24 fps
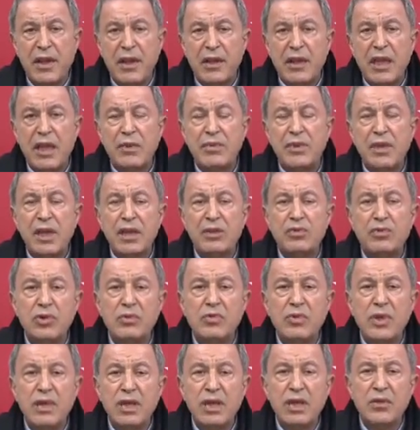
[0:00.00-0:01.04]
Yapılan durum
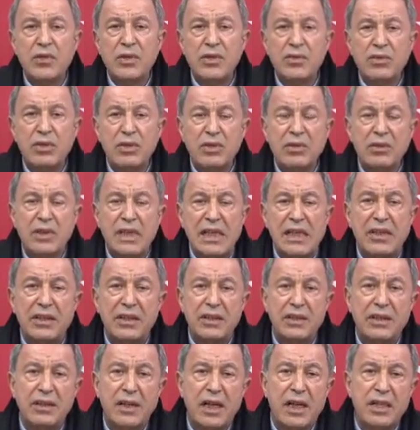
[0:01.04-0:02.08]
muhakemesi sonunda ilk
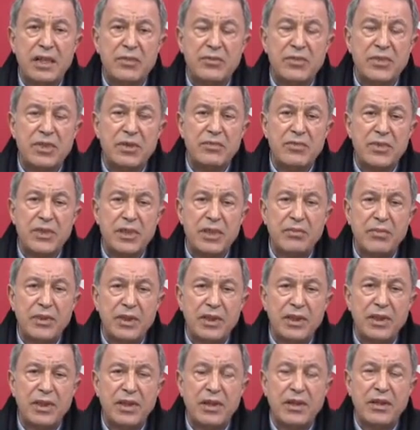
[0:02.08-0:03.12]
ihtiyacımızın bizim
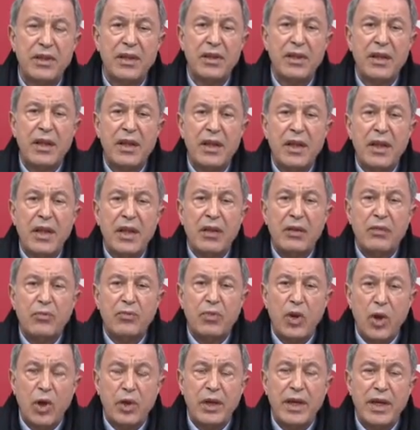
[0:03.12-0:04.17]
e,
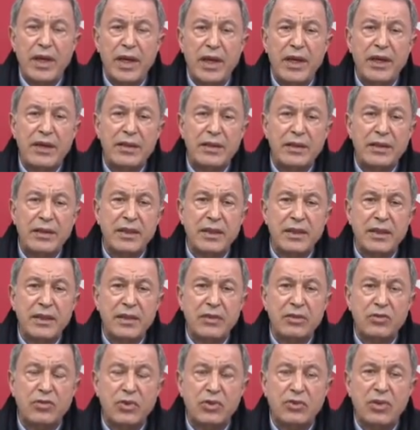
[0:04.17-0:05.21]
bölgeye e,
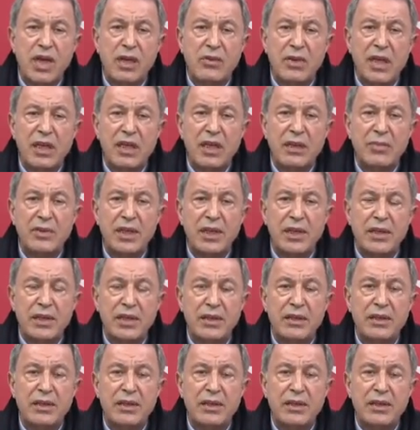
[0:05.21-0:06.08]
kurtarma ekiplerinin